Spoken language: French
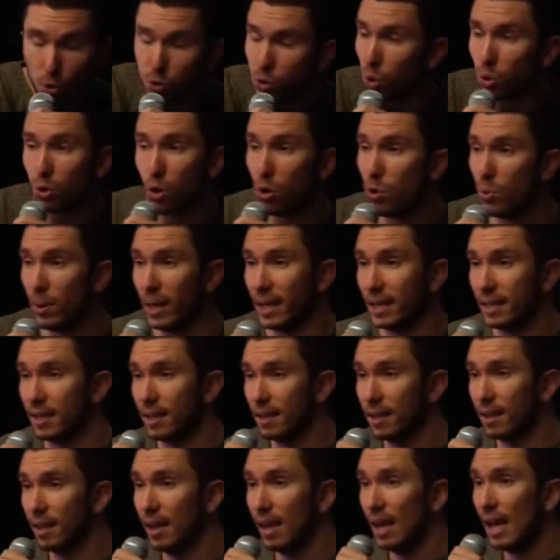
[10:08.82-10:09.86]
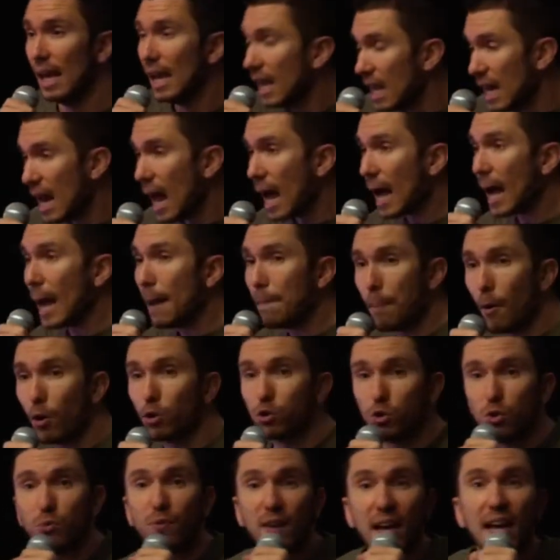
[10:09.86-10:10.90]
autour de lui. Il a
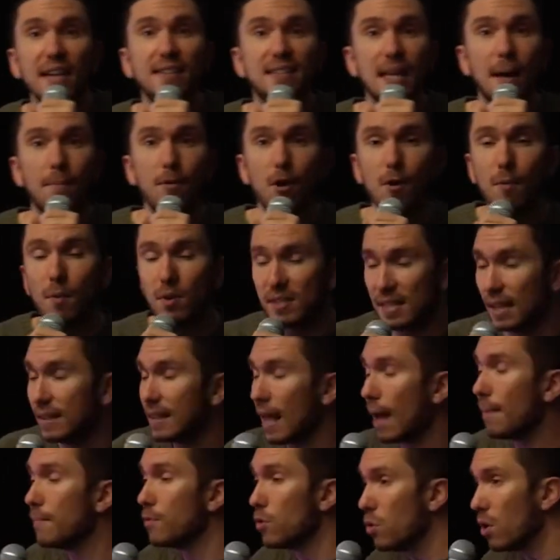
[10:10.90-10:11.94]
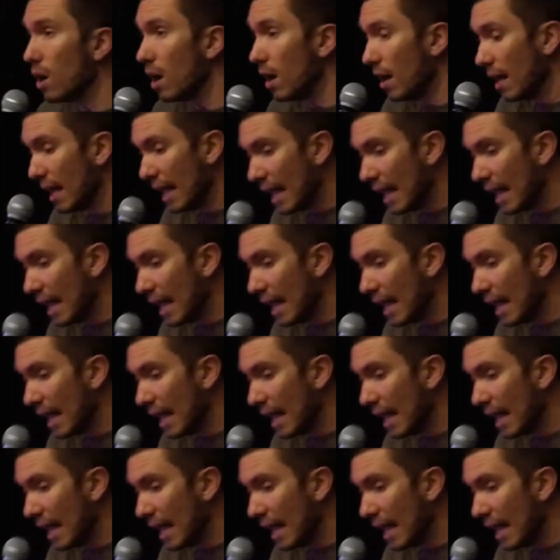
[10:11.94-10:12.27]
répandu véritablement cet amour.